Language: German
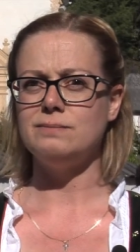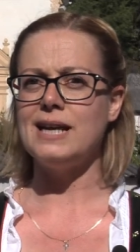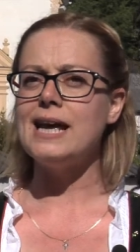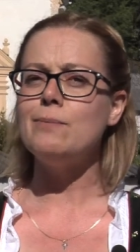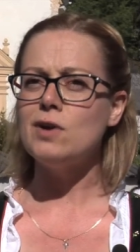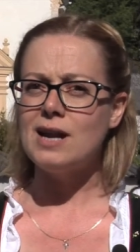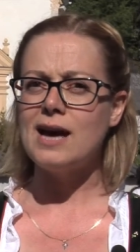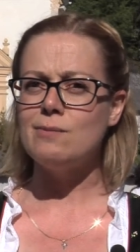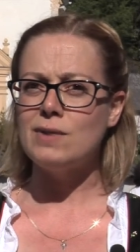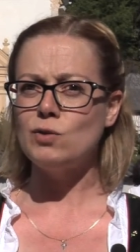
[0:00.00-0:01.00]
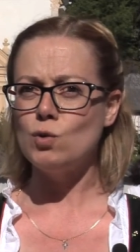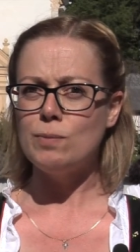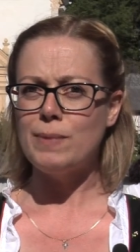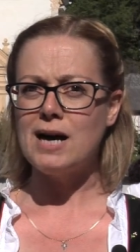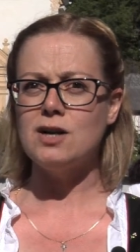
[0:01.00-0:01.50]
Wir leben ja in einem
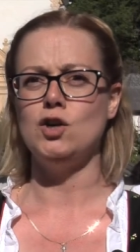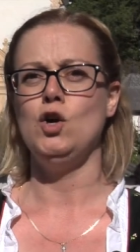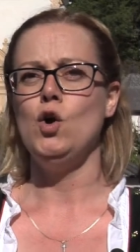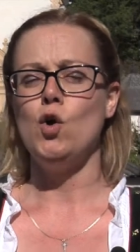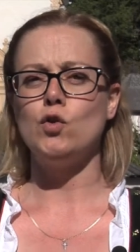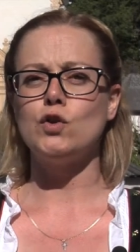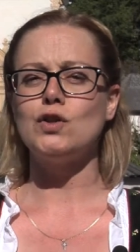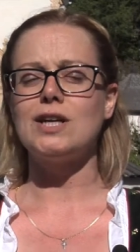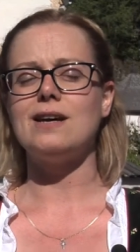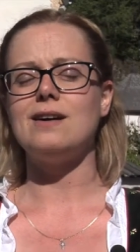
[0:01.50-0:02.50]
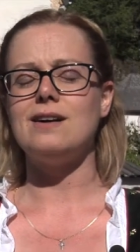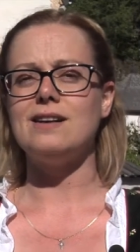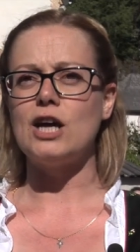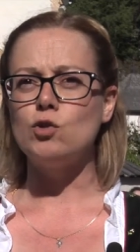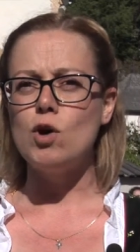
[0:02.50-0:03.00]
Naturpark und unter
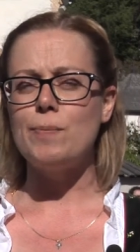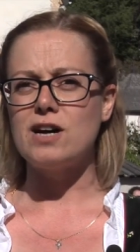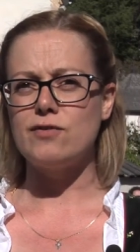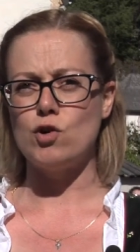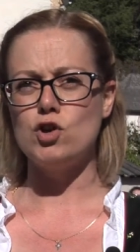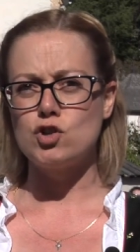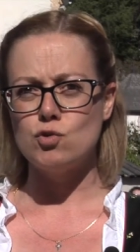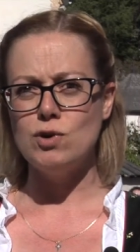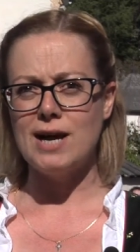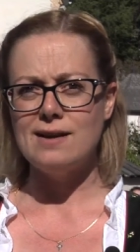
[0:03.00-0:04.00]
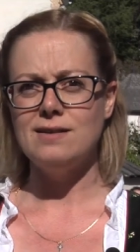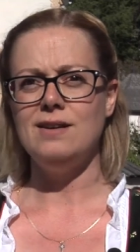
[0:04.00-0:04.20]
der Naturpark Volksschule